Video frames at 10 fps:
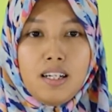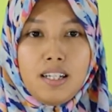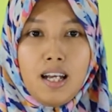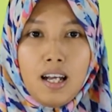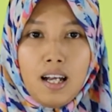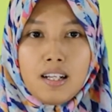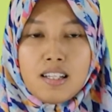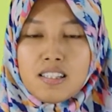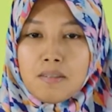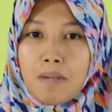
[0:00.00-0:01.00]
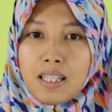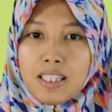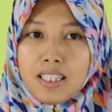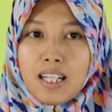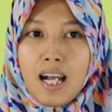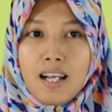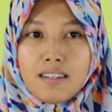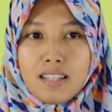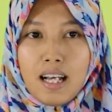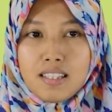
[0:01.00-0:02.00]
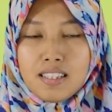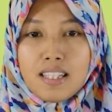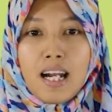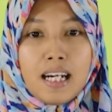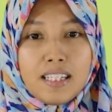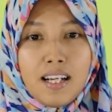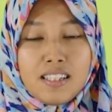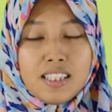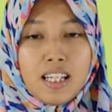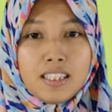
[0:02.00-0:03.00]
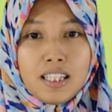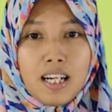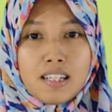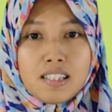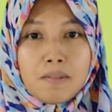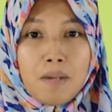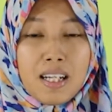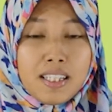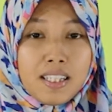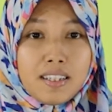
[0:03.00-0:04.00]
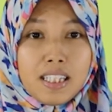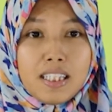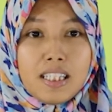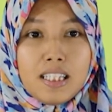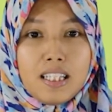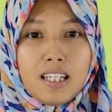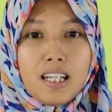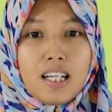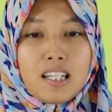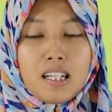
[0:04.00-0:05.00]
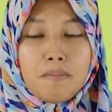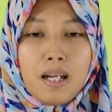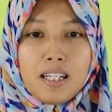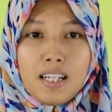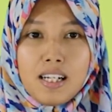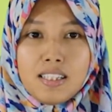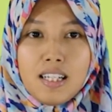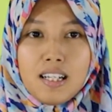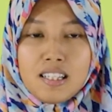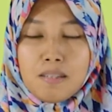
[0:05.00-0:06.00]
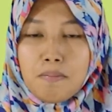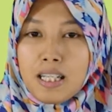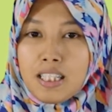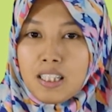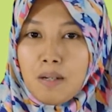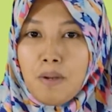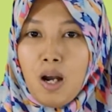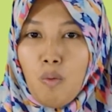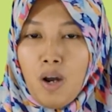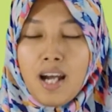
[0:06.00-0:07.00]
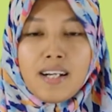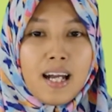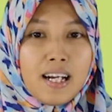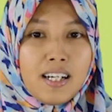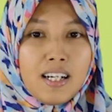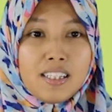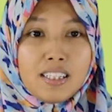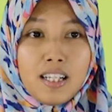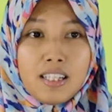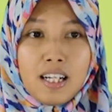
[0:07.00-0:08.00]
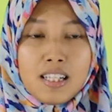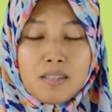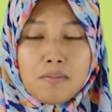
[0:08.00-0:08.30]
Nah, semakin ke atas nada dinyanyikan semakin tinggi. Kebalikannya, semakin ke bawah nada dinyanyikan